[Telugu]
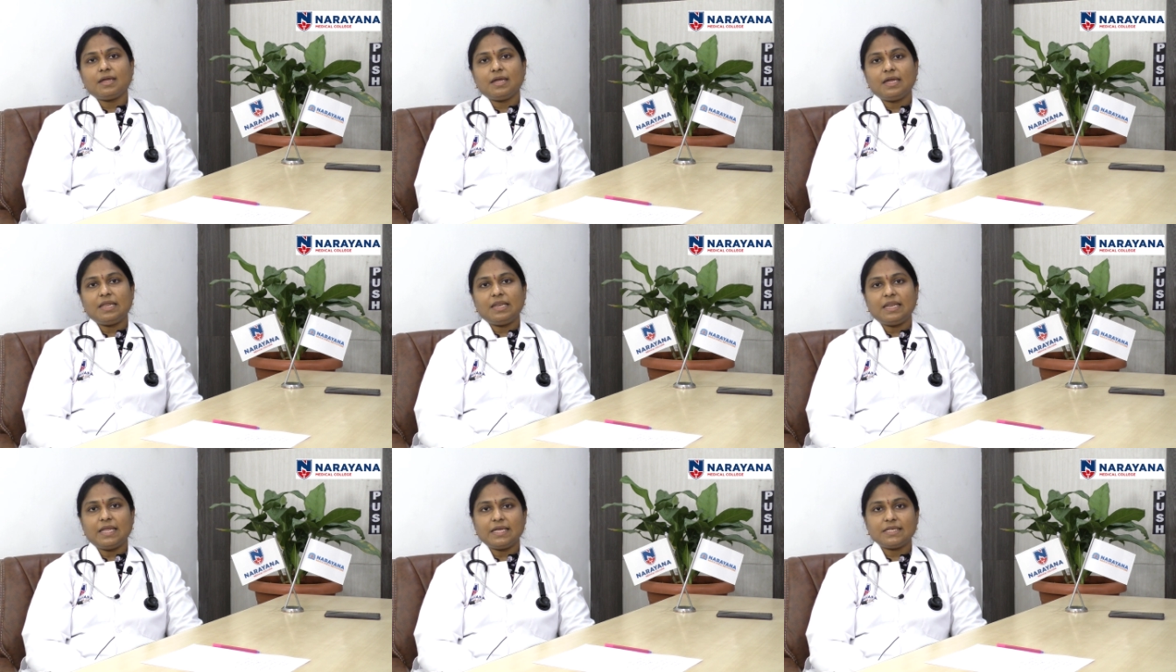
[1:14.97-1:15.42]

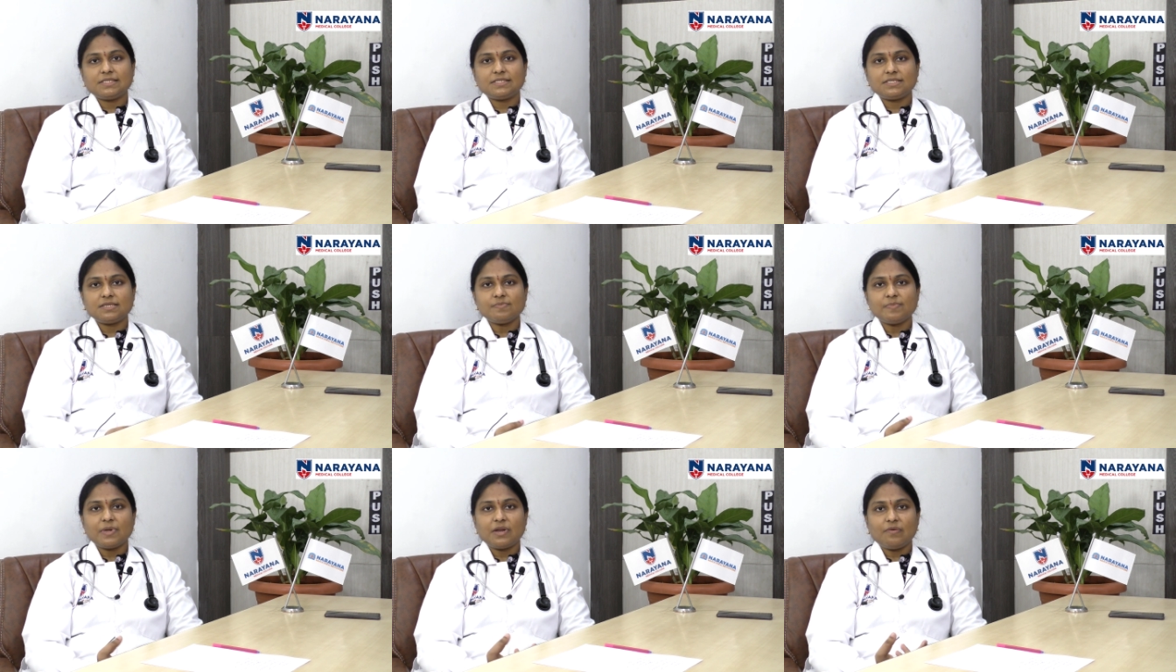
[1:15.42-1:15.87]
ఈ
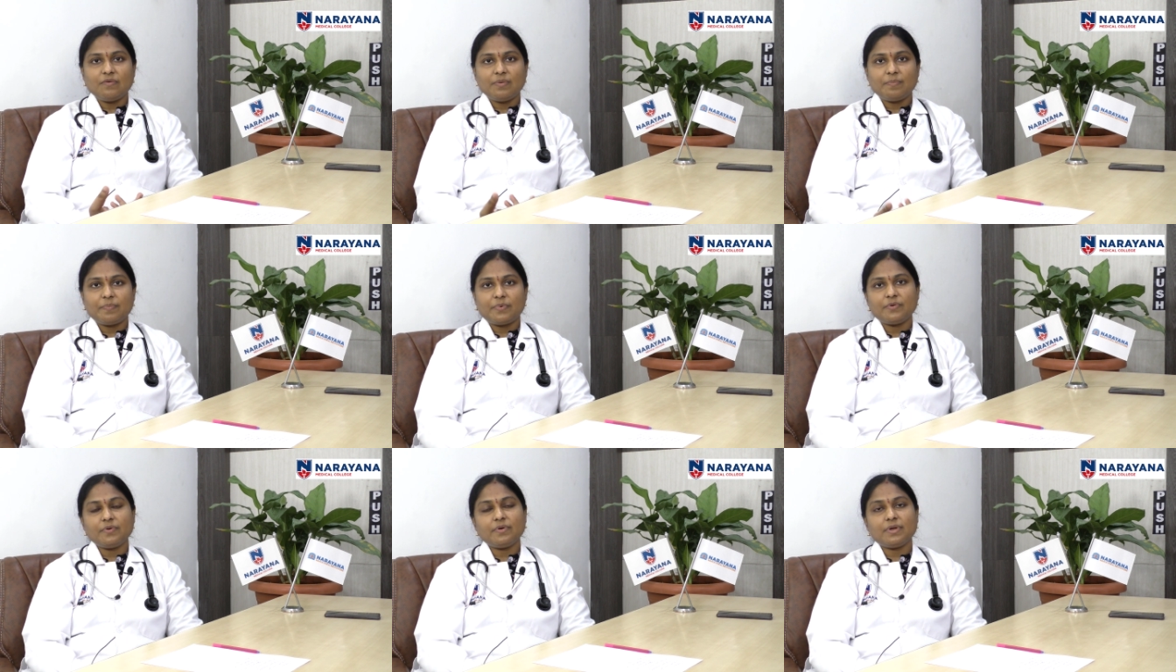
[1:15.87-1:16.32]
నెక్స్ట్ మనం
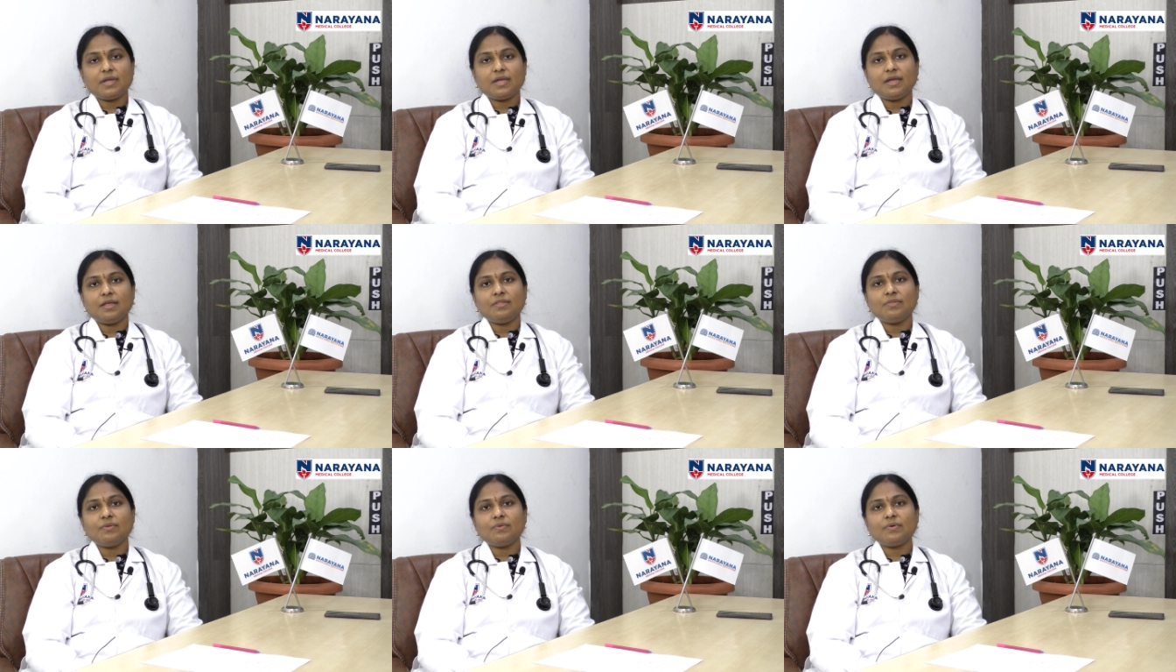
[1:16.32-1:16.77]
ఇప్పుడు
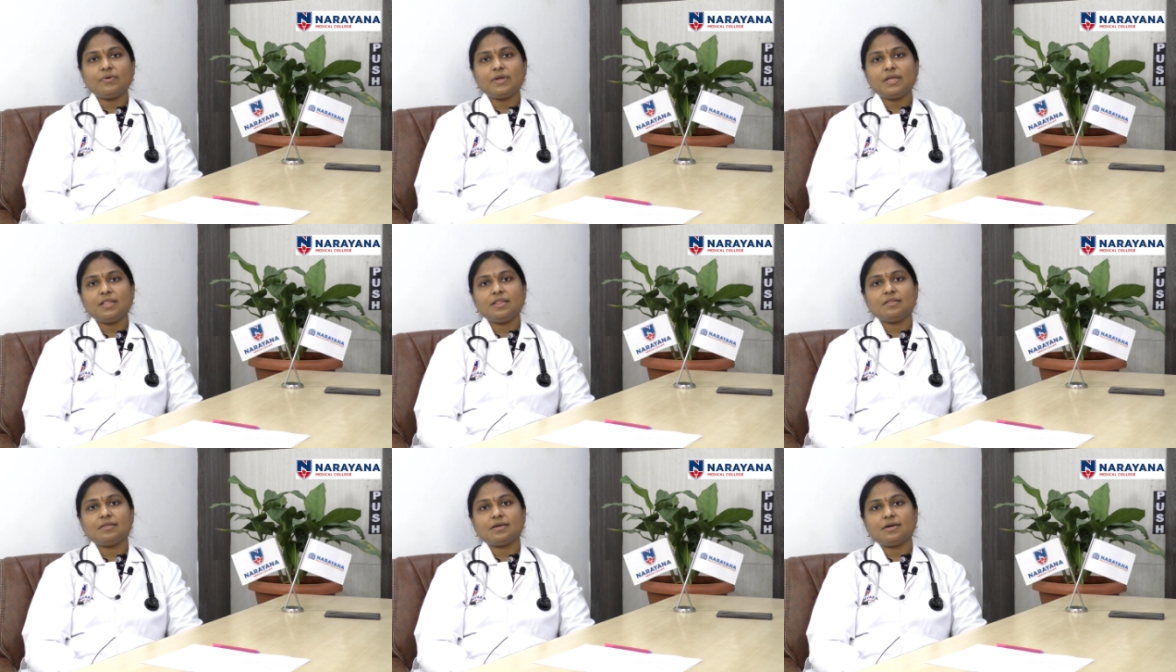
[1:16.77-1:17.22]
ఎందుకు
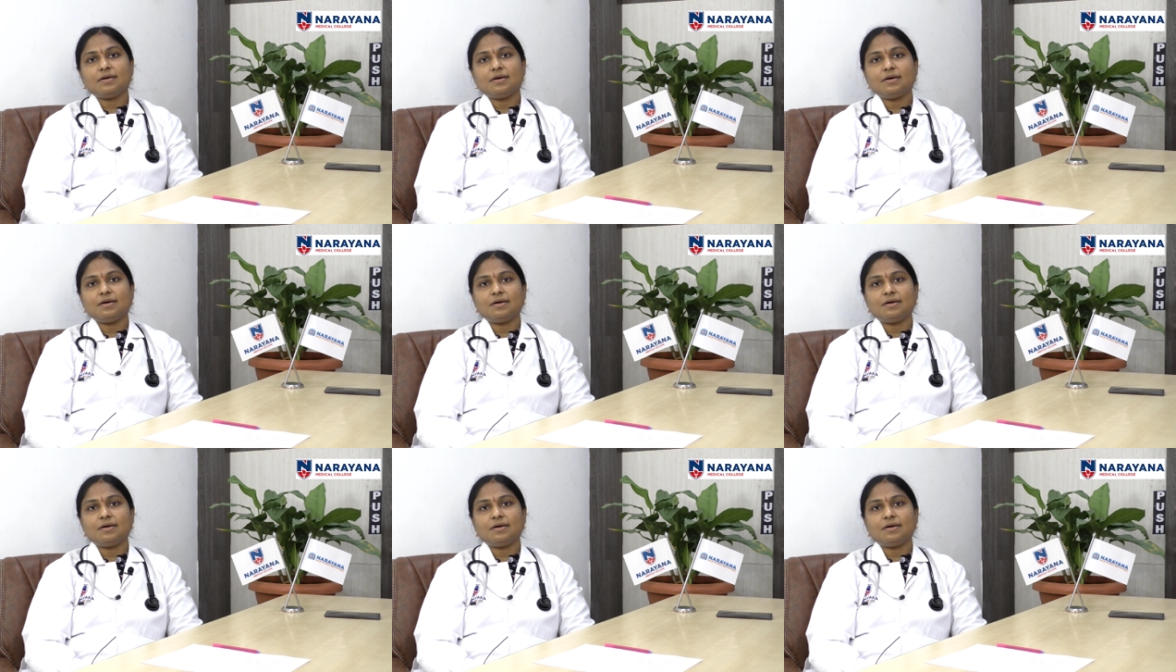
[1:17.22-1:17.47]
ఇంత